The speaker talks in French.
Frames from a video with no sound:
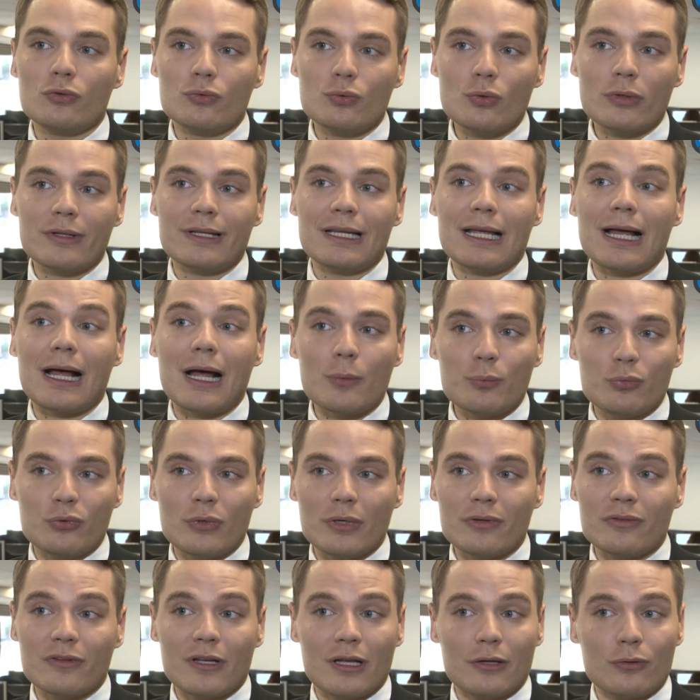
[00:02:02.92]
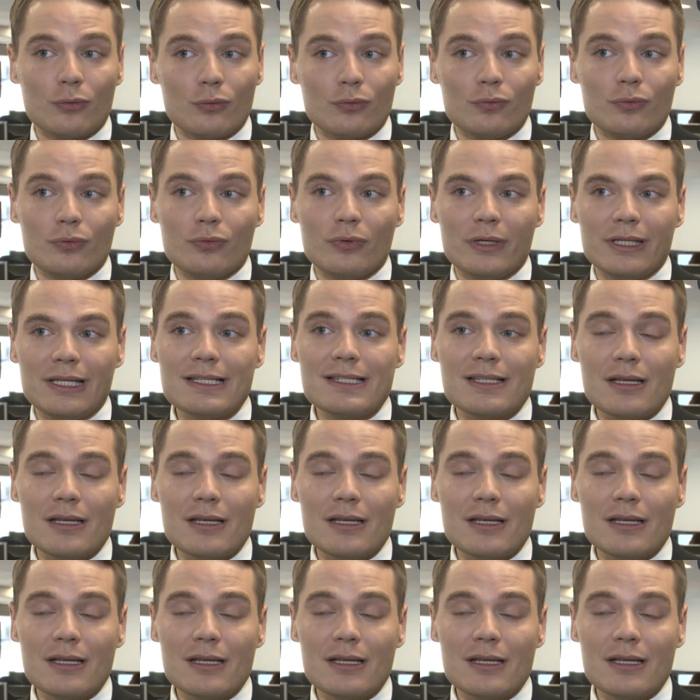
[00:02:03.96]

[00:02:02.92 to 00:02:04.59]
autour des 1,20. Donc vous le voyez,